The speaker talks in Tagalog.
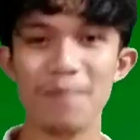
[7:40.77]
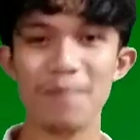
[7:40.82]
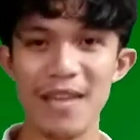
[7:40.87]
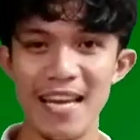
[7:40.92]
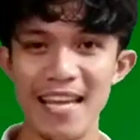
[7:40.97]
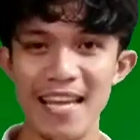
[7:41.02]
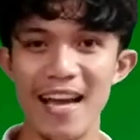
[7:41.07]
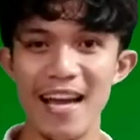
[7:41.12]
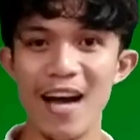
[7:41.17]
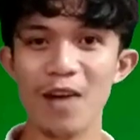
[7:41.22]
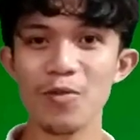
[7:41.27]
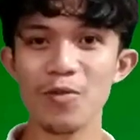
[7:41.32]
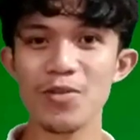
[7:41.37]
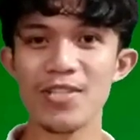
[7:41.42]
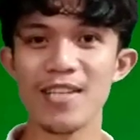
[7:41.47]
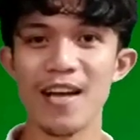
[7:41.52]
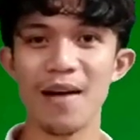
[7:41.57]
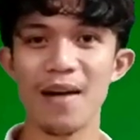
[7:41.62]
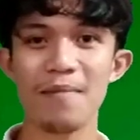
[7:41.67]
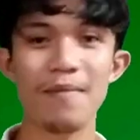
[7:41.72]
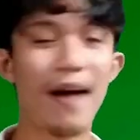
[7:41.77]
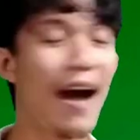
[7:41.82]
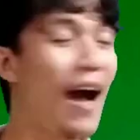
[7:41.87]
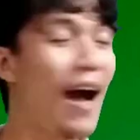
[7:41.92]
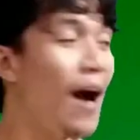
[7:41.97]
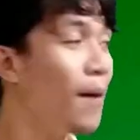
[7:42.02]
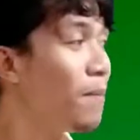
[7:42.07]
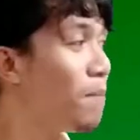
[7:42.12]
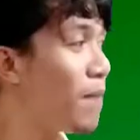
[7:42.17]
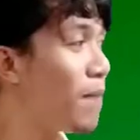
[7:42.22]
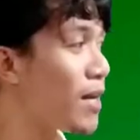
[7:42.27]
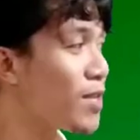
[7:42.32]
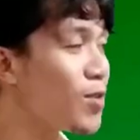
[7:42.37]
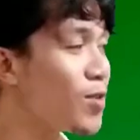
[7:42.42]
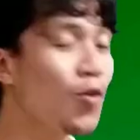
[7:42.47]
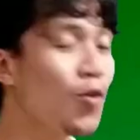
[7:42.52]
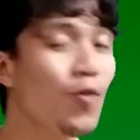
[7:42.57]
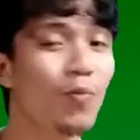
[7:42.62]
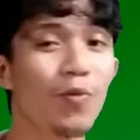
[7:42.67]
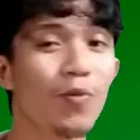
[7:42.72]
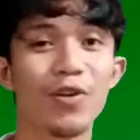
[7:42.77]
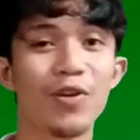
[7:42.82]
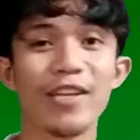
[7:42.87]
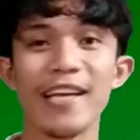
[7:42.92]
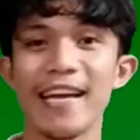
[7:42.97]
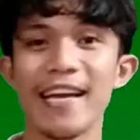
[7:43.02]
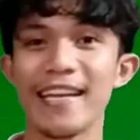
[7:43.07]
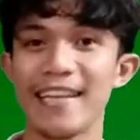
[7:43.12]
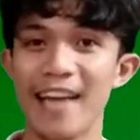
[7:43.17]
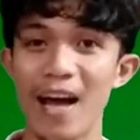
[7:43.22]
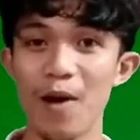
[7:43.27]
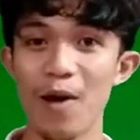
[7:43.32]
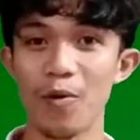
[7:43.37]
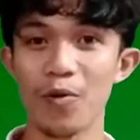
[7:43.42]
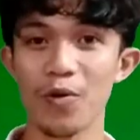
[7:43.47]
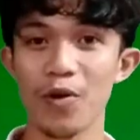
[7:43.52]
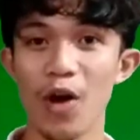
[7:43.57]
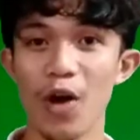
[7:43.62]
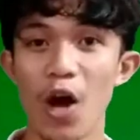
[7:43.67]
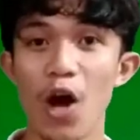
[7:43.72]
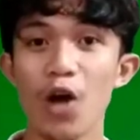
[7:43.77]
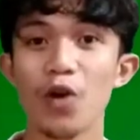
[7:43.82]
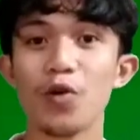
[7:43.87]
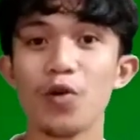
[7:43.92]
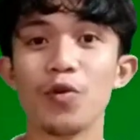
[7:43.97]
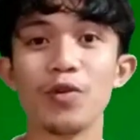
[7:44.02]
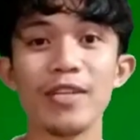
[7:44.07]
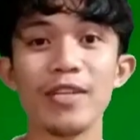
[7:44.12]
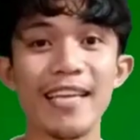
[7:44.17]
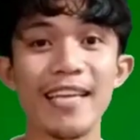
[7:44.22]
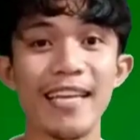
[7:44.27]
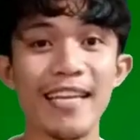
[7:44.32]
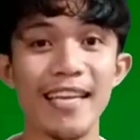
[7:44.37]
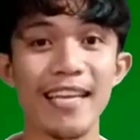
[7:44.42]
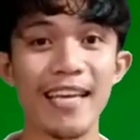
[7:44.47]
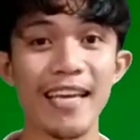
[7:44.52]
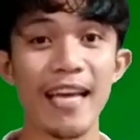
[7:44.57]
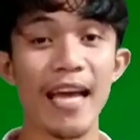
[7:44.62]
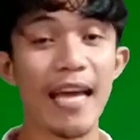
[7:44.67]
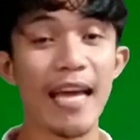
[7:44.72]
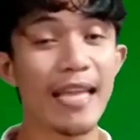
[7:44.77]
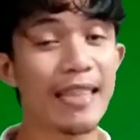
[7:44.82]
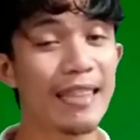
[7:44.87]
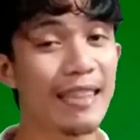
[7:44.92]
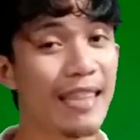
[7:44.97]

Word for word: Pilia usab ang masulubon nga naw kung kini